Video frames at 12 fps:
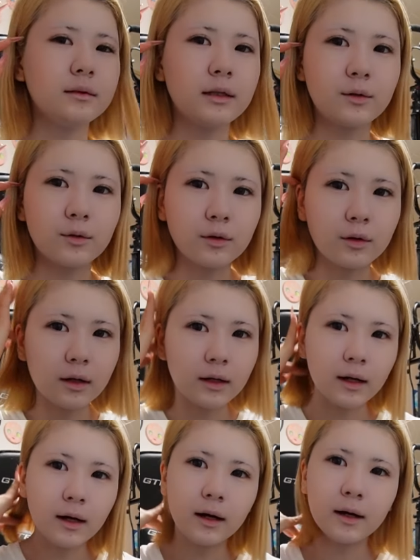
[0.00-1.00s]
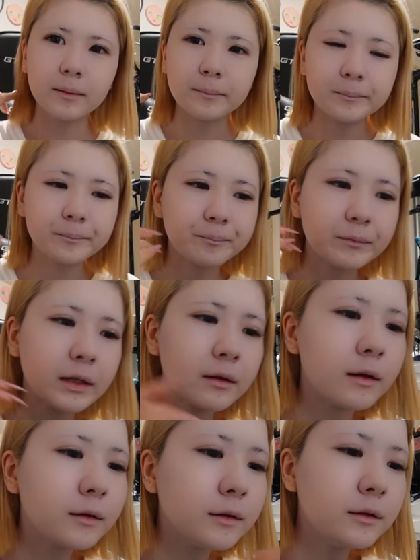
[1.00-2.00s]
で、ここからやっ
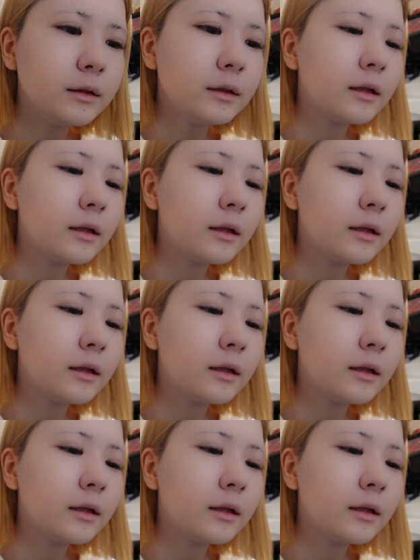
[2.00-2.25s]
ていく。